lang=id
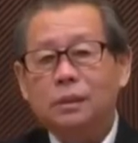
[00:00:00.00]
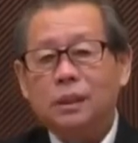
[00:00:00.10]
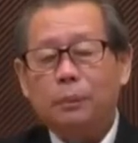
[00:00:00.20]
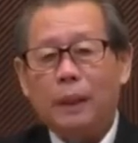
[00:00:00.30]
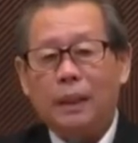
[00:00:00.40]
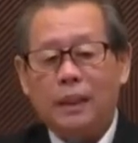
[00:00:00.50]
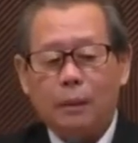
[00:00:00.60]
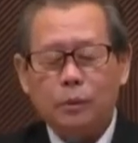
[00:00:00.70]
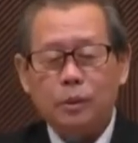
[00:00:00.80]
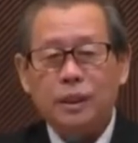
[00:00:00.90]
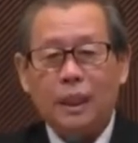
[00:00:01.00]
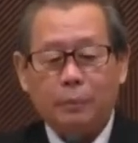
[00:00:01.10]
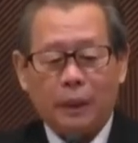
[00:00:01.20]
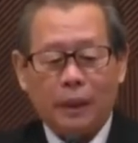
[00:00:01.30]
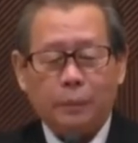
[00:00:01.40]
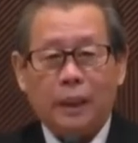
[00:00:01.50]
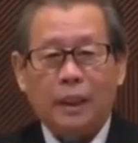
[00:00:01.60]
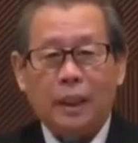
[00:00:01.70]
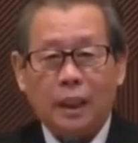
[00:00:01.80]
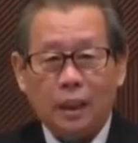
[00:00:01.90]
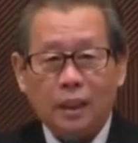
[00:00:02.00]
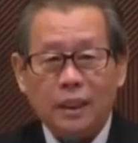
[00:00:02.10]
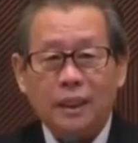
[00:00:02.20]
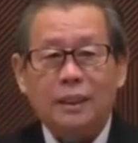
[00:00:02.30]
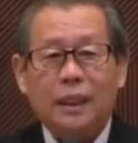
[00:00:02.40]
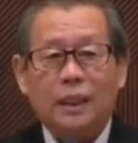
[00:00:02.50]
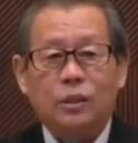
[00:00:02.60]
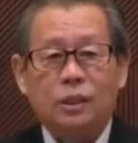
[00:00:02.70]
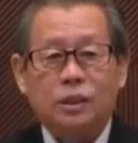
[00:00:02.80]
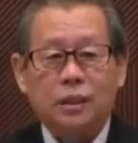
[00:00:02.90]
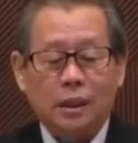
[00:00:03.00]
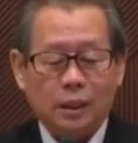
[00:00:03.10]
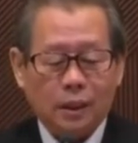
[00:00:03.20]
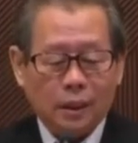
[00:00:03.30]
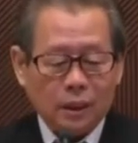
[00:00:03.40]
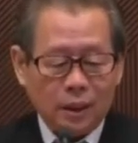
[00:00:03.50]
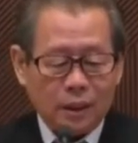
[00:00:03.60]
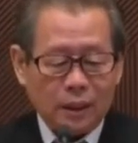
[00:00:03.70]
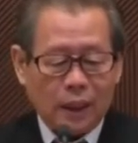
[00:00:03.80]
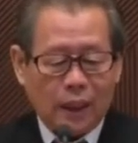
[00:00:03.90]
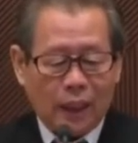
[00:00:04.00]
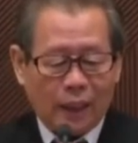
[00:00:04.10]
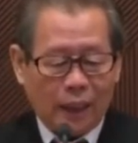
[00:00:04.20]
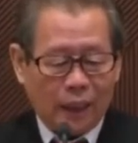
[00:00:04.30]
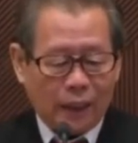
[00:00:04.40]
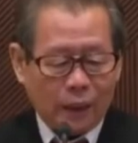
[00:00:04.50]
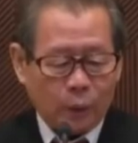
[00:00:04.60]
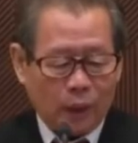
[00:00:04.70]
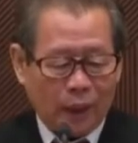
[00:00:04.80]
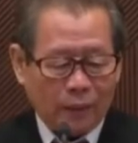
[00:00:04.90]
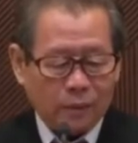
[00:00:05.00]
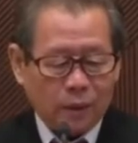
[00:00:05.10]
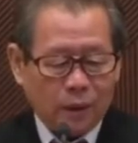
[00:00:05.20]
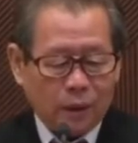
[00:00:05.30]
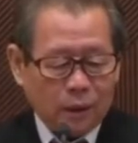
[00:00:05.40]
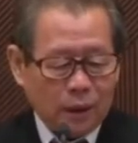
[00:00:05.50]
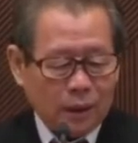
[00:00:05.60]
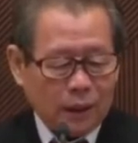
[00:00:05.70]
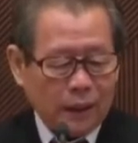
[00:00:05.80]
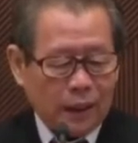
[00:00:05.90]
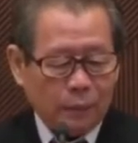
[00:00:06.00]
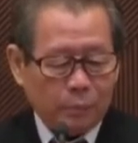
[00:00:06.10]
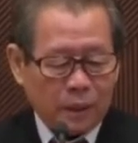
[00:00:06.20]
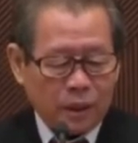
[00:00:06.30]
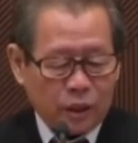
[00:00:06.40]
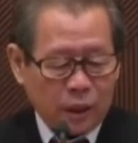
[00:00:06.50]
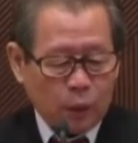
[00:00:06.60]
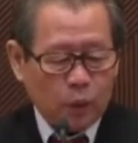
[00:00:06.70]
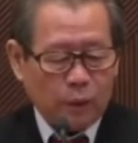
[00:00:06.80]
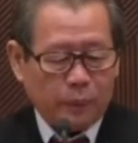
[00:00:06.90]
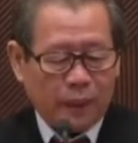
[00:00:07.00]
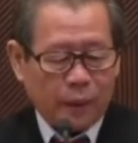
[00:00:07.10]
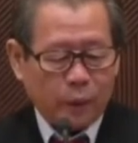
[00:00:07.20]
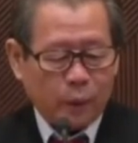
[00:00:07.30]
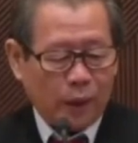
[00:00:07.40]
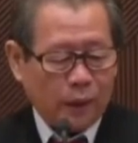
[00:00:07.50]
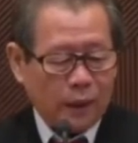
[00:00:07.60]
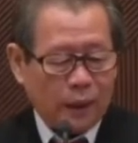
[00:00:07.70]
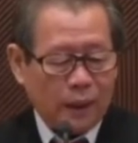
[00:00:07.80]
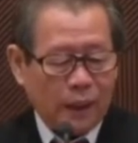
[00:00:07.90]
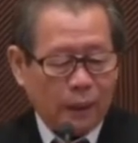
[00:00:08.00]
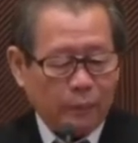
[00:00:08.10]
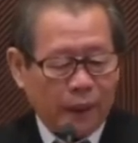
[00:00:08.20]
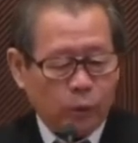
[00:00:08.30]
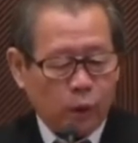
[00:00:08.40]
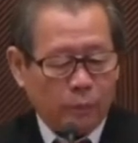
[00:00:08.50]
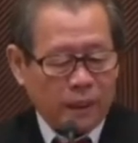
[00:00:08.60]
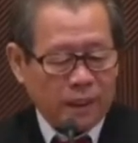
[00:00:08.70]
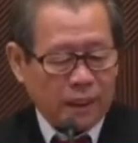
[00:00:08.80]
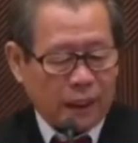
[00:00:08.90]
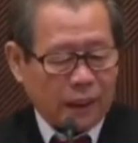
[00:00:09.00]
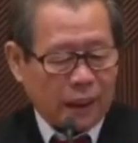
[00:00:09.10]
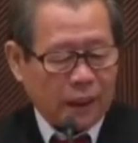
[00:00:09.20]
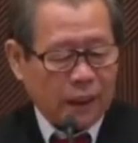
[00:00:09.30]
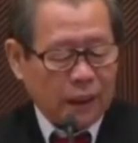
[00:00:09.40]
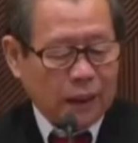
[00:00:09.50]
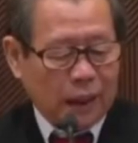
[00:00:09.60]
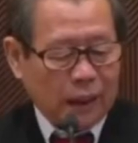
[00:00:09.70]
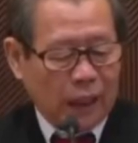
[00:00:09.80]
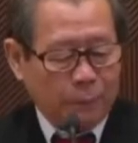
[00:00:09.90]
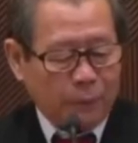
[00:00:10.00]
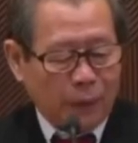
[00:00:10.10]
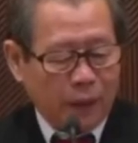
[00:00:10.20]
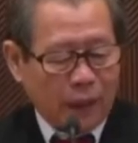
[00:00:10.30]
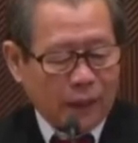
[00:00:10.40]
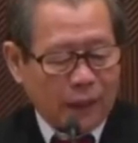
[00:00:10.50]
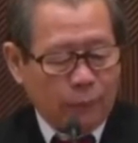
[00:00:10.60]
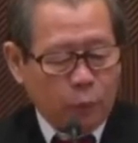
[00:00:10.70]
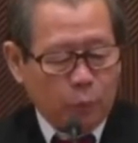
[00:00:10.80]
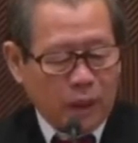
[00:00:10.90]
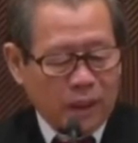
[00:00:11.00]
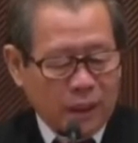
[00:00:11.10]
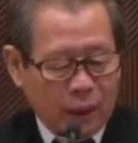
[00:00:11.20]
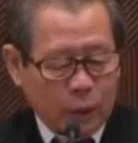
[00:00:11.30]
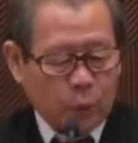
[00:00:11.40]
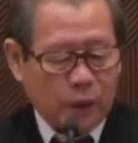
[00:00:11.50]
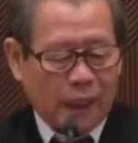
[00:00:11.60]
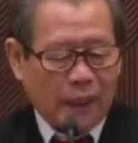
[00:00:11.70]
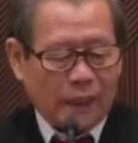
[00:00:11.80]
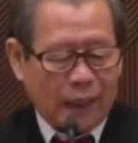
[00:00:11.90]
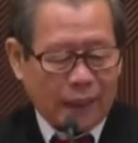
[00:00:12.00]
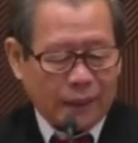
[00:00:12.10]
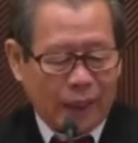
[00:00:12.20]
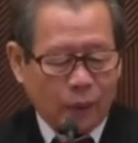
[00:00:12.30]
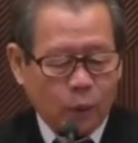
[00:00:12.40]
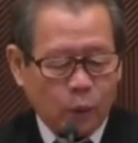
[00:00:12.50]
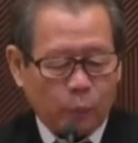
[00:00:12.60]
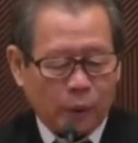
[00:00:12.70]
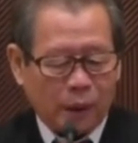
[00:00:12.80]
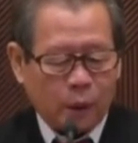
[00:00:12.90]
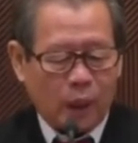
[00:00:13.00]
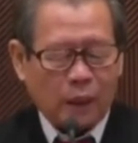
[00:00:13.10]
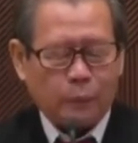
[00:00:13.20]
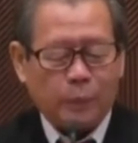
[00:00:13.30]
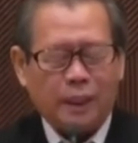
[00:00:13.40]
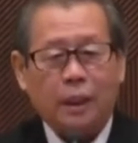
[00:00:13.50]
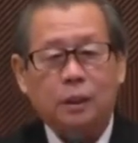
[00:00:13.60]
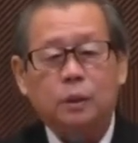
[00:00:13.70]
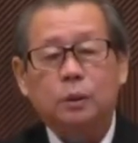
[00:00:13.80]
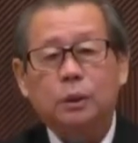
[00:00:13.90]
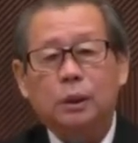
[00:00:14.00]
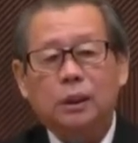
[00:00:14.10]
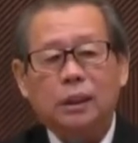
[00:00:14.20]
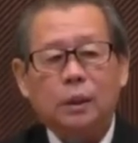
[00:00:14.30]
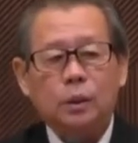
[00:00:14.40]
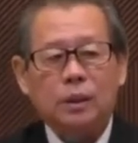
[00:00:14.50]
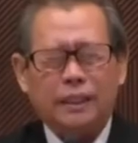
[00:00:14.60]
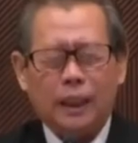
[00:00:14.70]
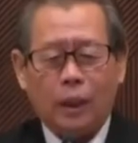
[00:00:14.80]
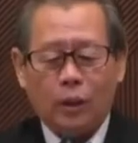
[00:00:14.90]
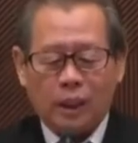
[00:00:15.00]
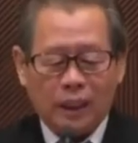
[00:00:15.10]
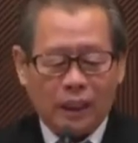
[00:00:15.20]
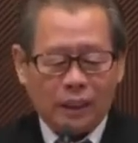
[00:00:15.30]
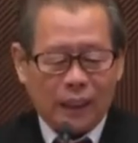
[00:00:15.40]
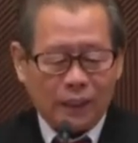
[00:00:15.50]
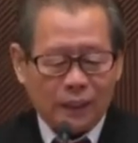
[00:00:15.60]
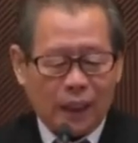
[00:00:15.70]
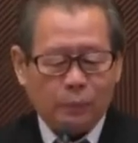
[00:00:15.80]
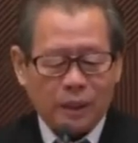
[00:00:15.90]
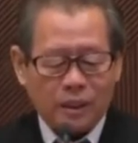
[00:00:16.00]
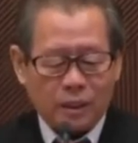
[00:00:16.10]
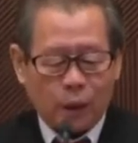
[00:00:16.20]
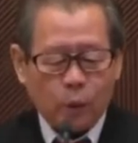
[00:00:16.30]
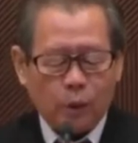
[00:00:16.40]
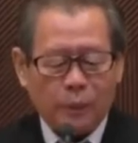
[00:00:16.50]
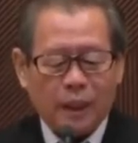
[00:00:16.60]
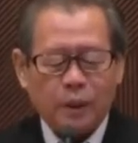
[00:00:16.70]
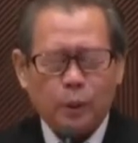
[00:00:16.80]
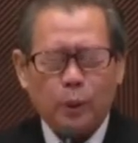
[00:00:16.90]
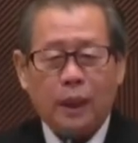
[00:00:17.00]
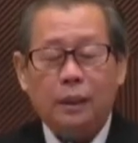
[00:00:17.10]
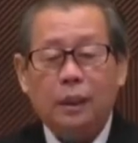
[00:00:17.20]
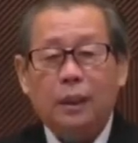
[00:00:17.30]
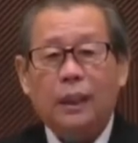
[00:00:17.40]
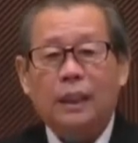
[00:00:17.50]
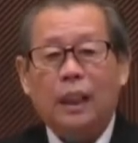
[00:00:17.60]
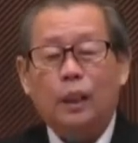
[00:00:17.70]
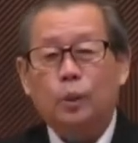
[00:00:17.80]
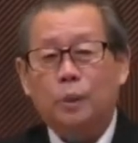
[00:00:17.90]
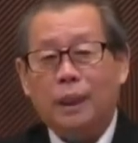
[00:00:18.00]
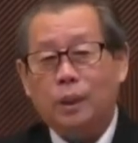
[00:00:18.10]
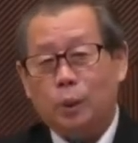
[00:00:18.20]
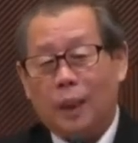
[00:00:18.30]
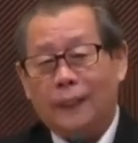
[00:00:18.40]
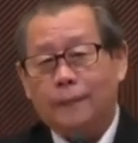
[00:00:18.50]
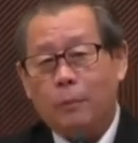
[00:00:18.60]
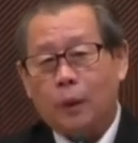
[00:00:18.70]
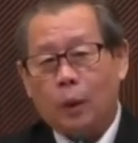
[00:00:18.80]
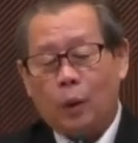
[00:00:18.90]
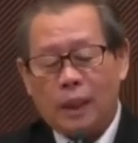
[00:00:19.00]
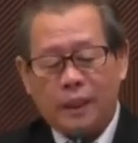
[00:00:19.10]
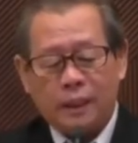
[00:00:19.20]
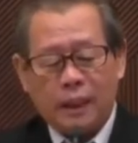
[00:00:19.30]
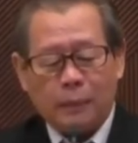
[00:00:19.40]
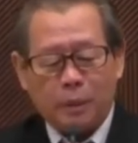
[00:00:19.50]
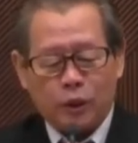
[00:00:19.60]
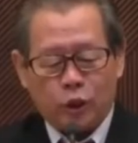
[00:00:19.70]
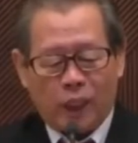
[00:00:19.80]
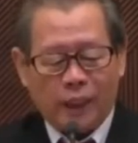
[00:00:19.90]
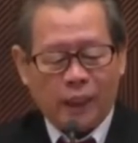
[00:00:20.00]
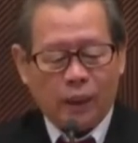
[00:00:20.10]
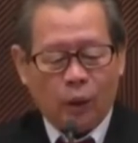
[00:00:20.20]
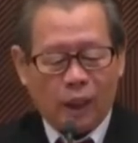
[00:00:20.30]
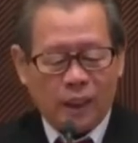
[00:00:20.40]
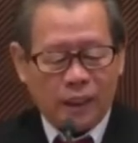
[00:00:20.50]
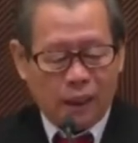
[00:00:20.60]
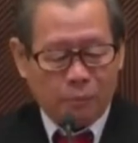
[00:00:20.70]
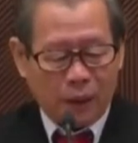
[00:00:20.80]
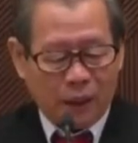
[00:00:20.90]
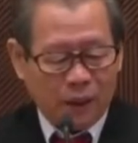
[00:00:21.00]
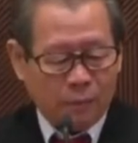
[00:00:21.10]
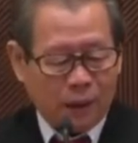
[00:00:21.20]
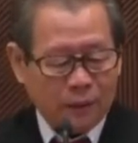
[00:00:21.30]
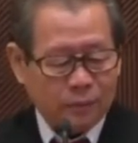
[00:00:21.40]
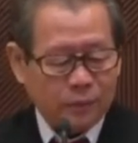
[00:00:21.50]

Kepadamu siapa? Kepada kita, saudara-saudari. Kitalah anak-anak Tuhan kita yang berseru kepada Tuhan. Dan di dalam ayat 12 dikatakan, dan apabila kamu berseru dan datang untuk berdoa kepadaku. Tentu saja orang yang datang berseru kepada Tuhan adalah umat Tuhan. Orang yang percaya, orang yang beriman.